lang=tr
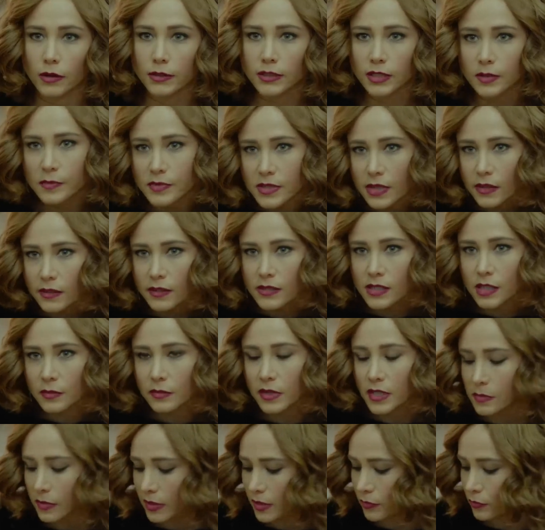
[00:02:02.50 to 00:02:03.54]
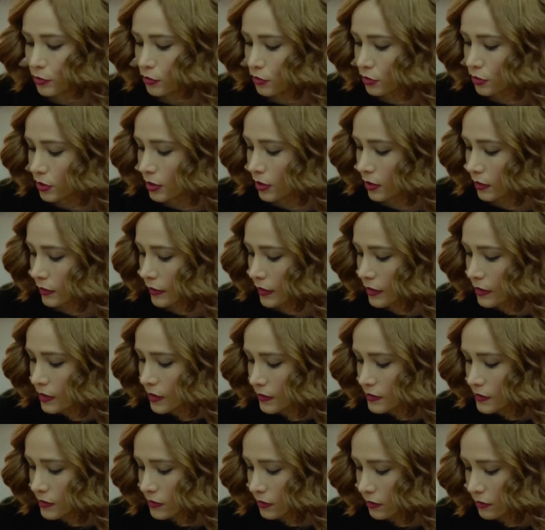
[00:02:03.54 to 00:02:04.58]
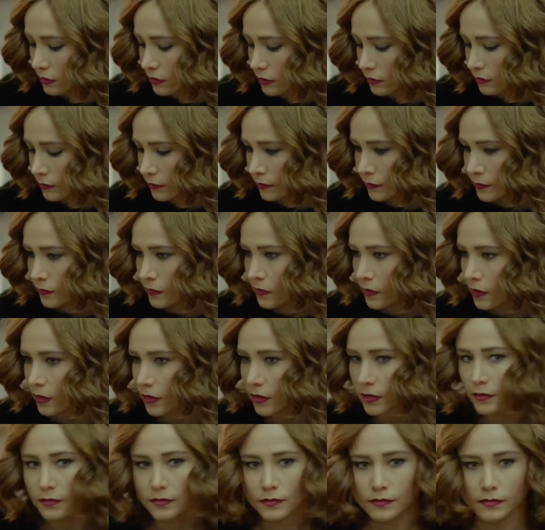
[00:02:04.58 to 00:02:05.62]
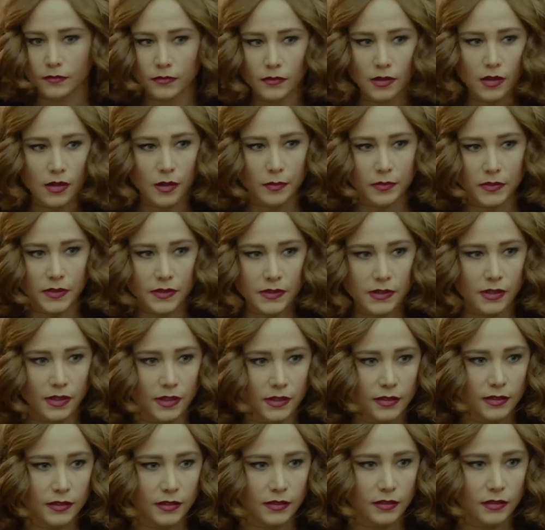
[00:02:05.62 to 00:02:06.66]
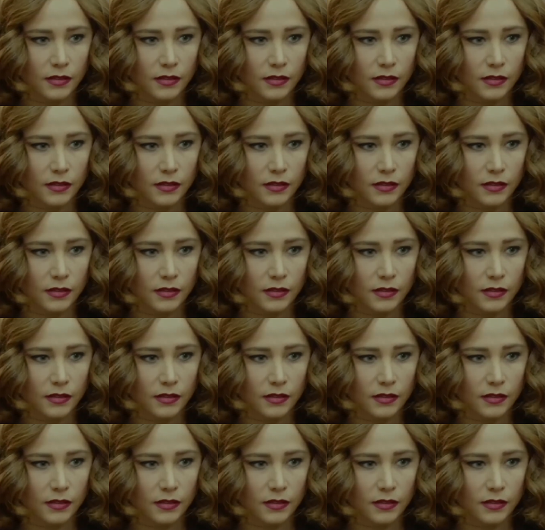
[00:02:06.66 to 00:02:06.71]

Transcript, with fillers: Ay kimse kasamaz beni bugün ya. Niye kassın? Ne yaptın sen?